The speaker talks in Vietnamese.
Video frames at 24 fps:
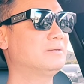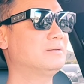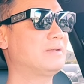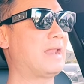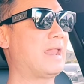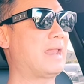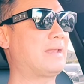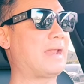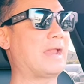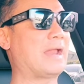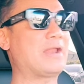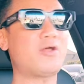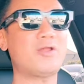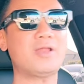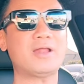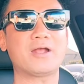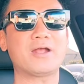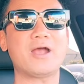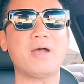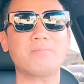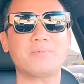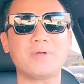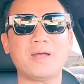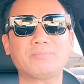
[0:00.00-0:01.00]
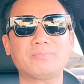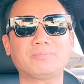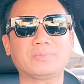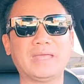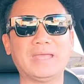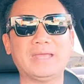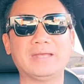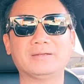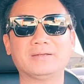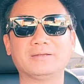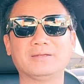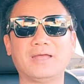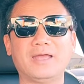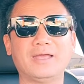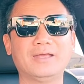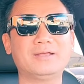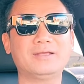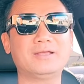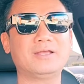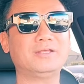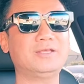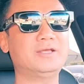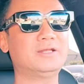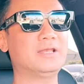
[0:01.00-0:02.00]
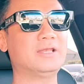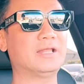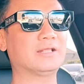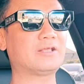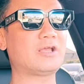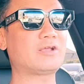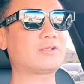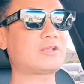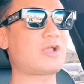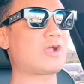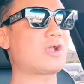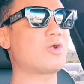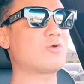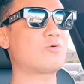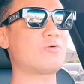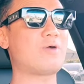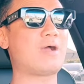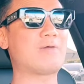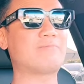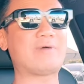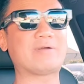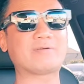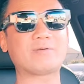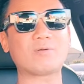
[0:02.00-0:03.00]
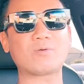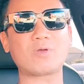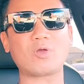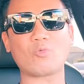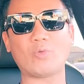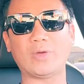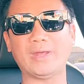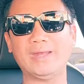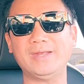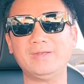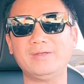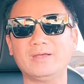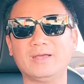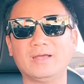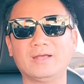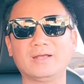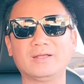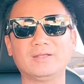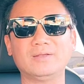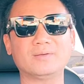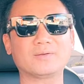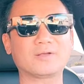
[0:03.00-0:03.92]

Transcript: đã, đã nói là gom góp tiền để coi như là cho cho cái quà vào trong cái quỹ ờ,